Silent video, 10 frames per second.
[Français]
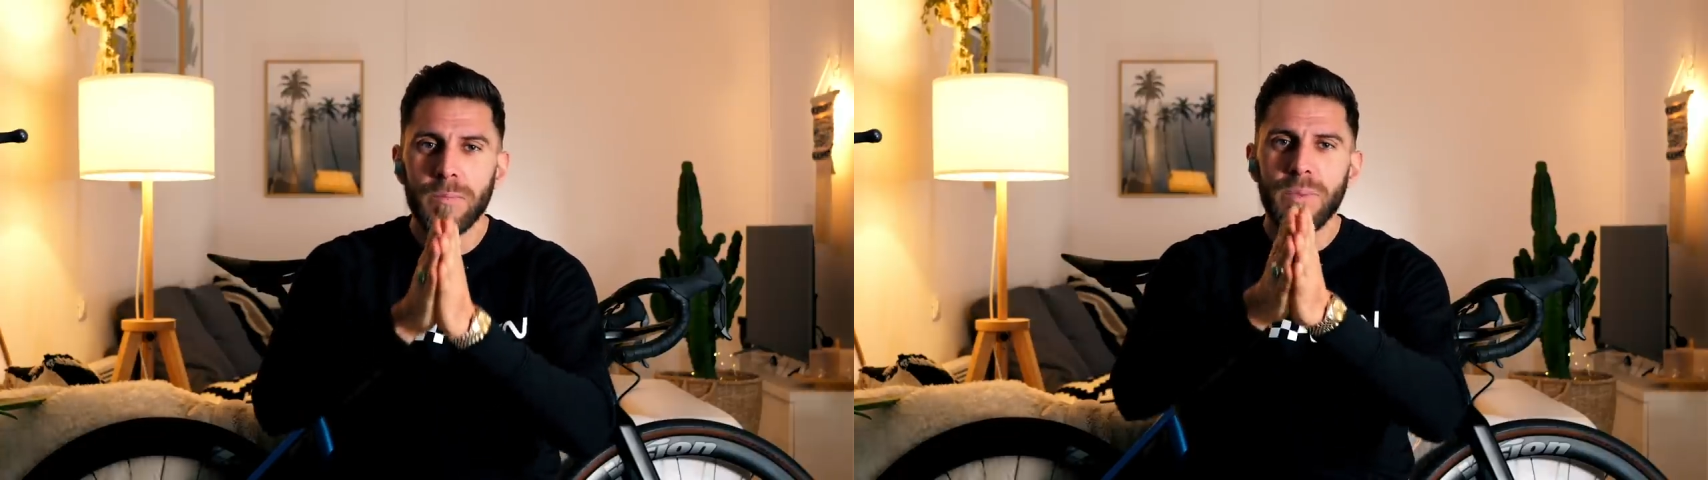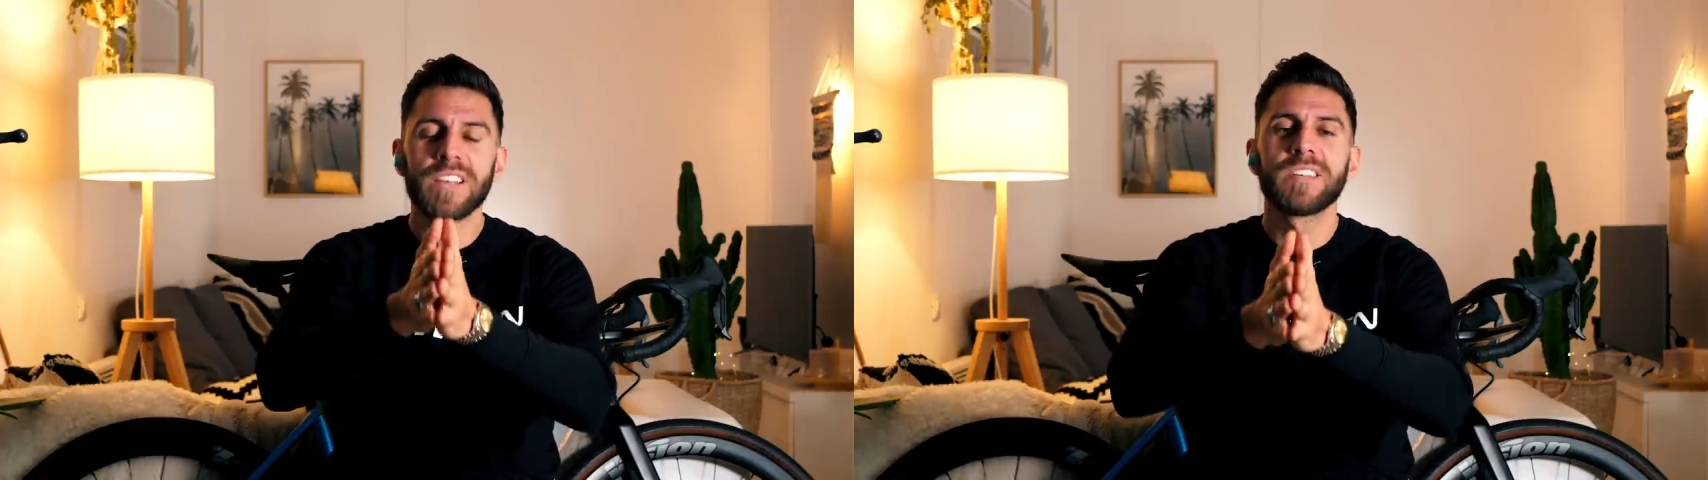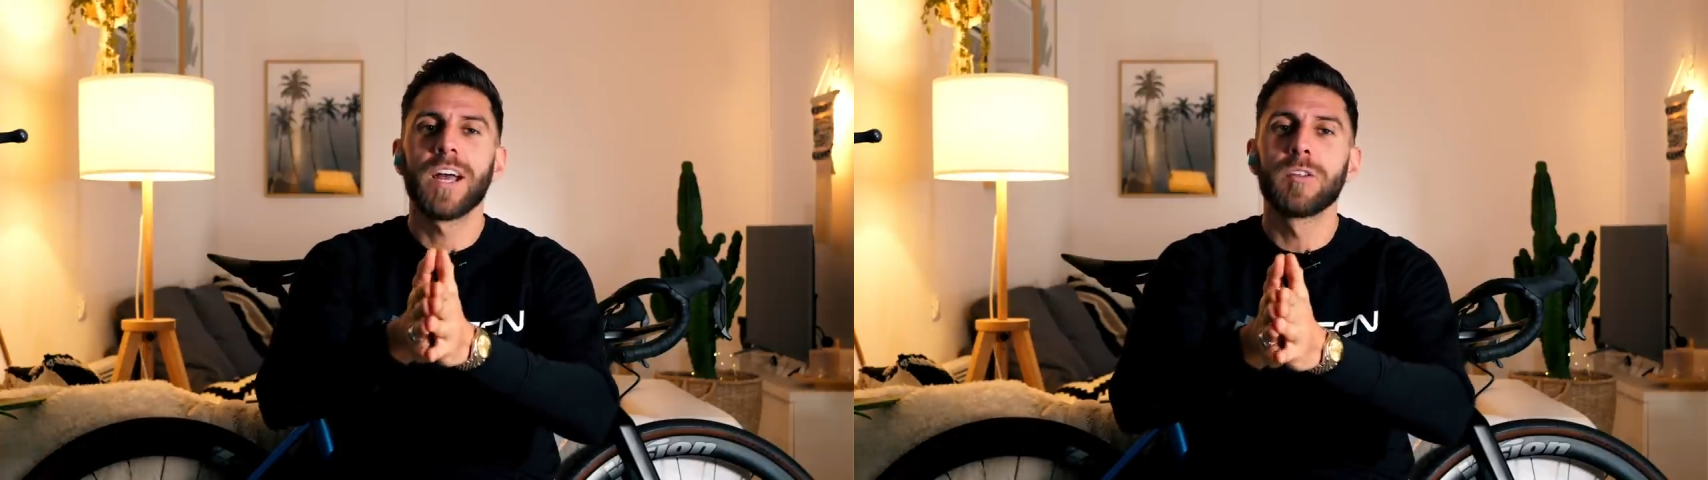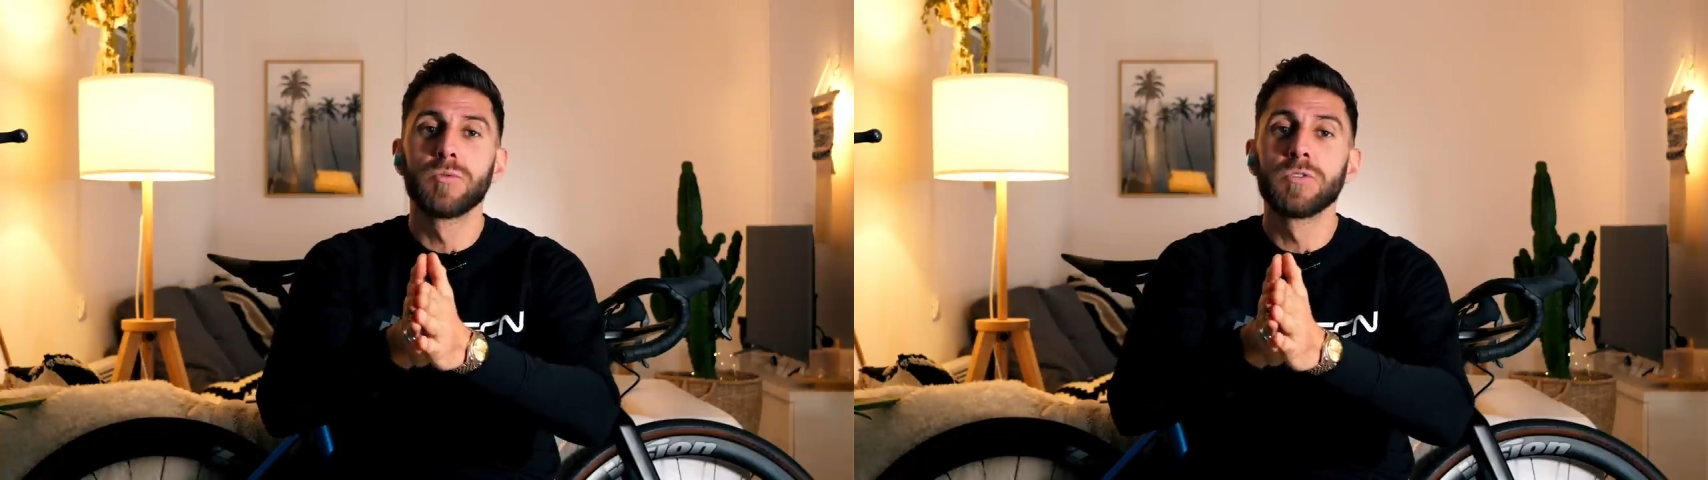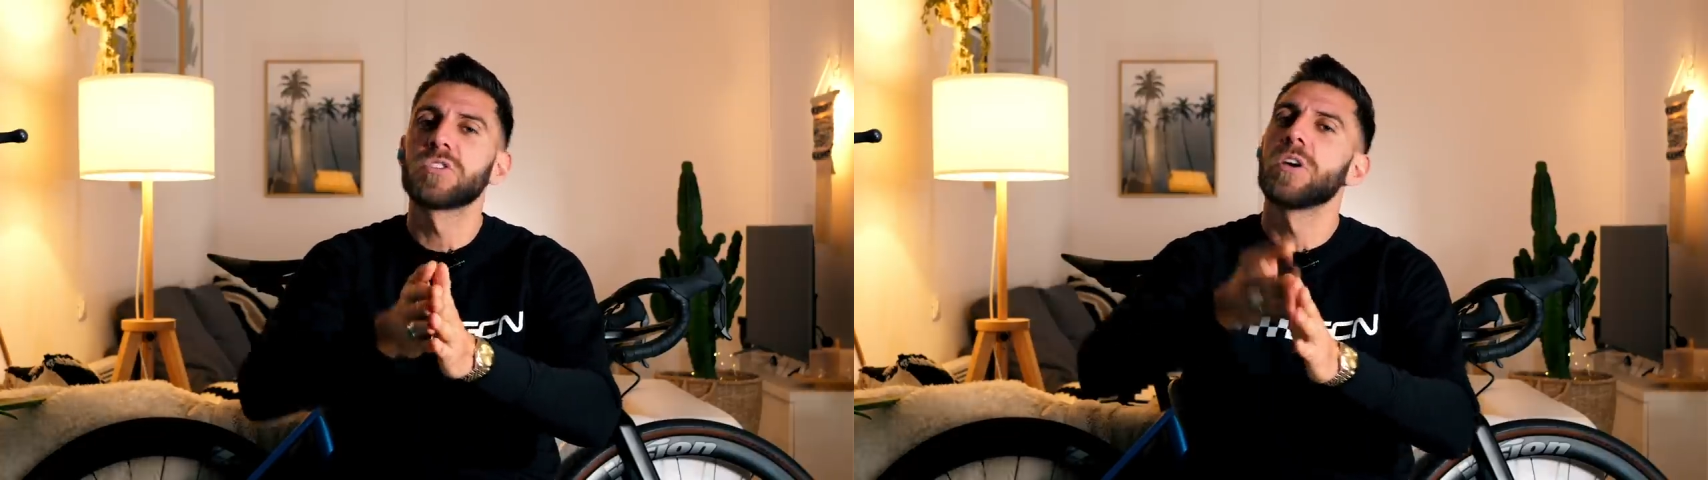merci à
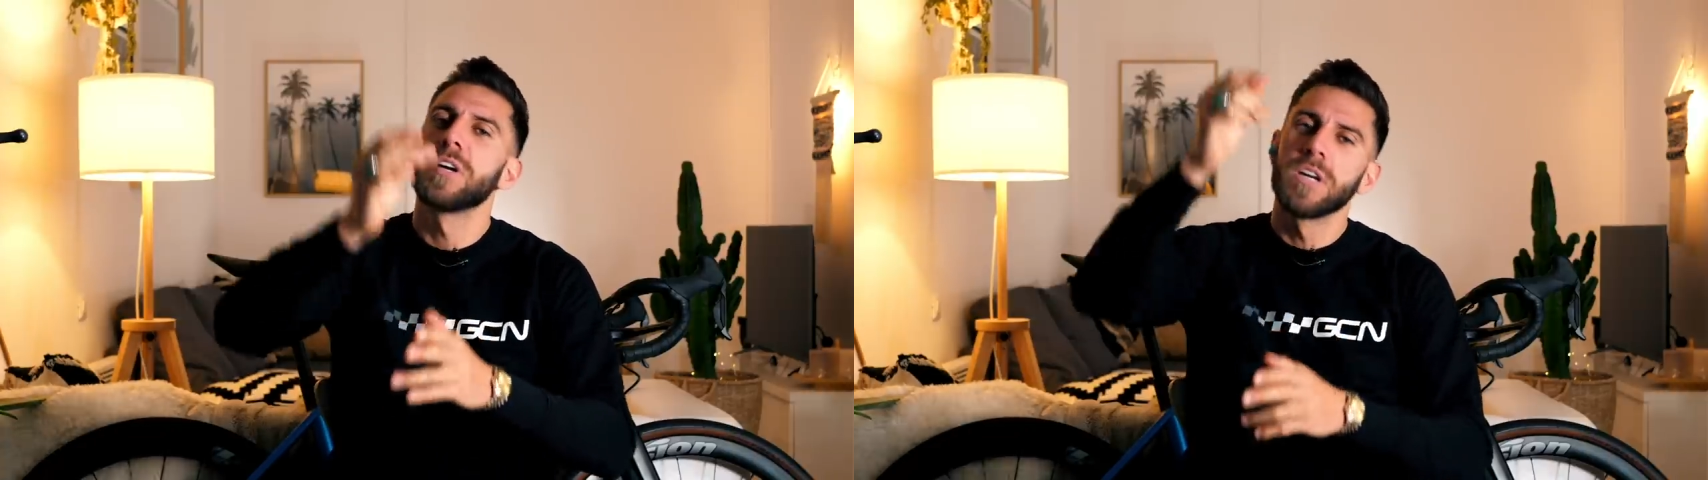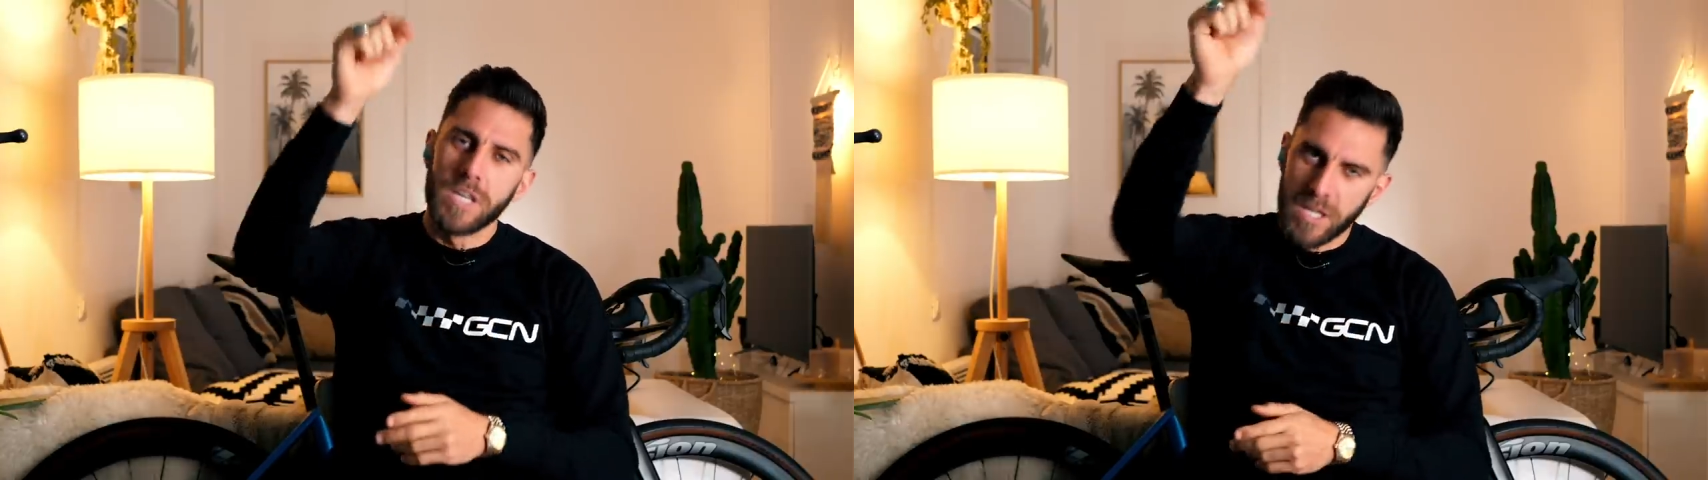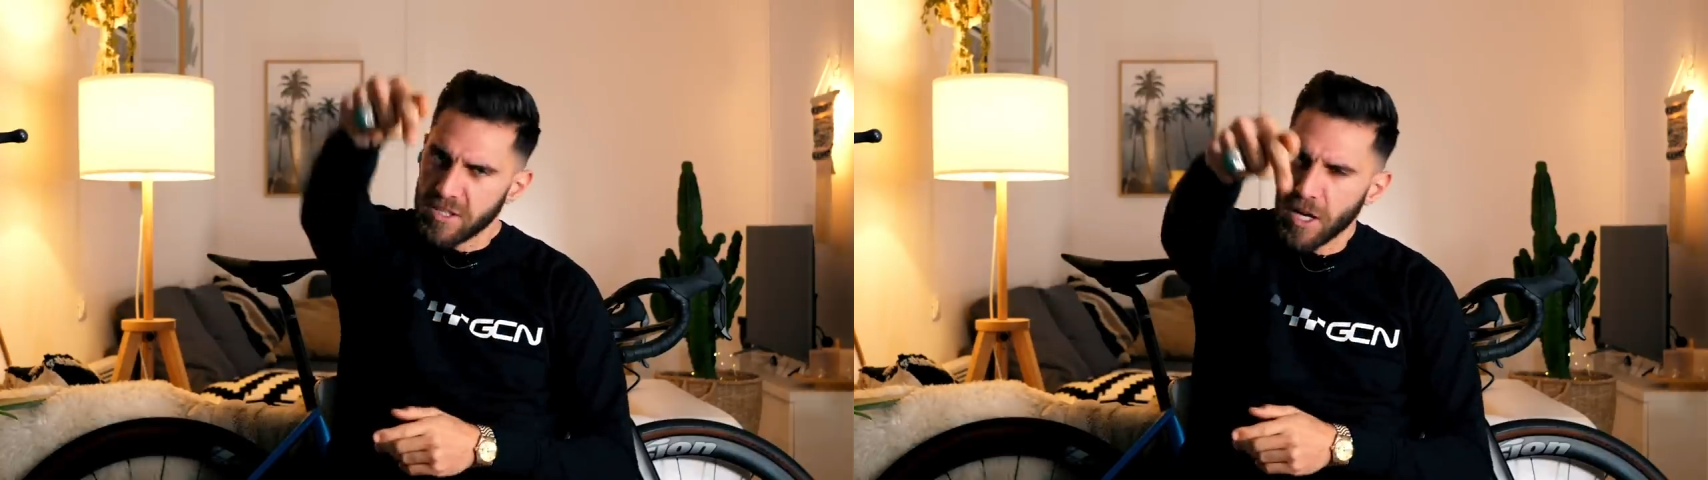tous et